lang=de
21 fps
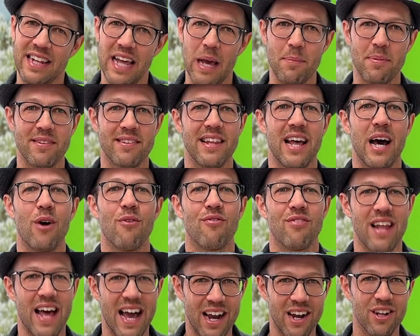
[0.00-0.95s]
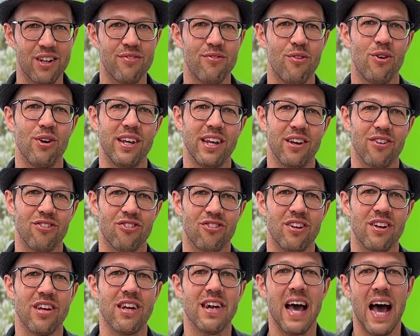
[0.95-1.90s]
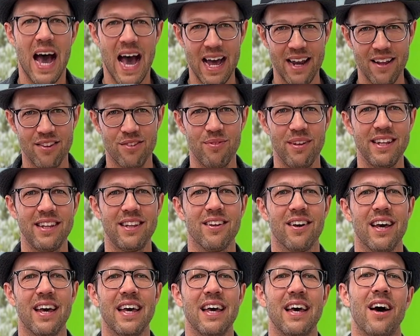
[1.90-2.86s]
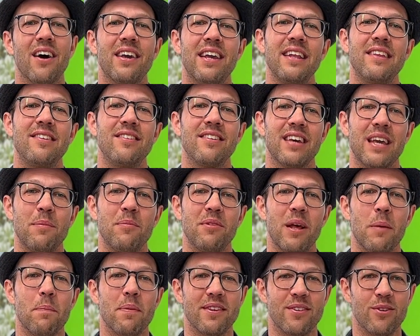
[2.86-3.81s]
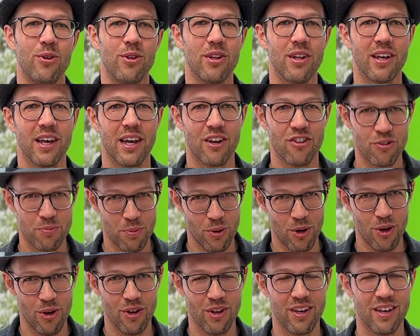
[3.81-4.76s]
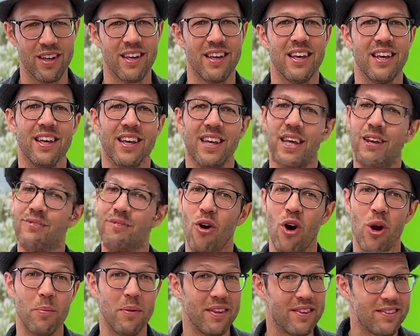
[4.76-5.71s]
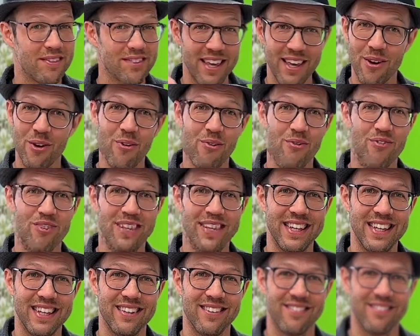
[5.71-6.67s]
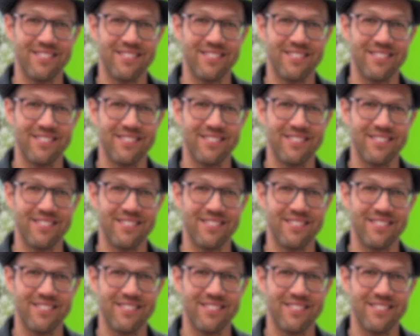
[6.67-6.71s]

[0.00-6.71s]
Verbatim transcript: Lebenslauf langt vorerst. Alles Weitere ergibt sich in einem persönlichen Gespräch. Ich freue mich sehr auf dich!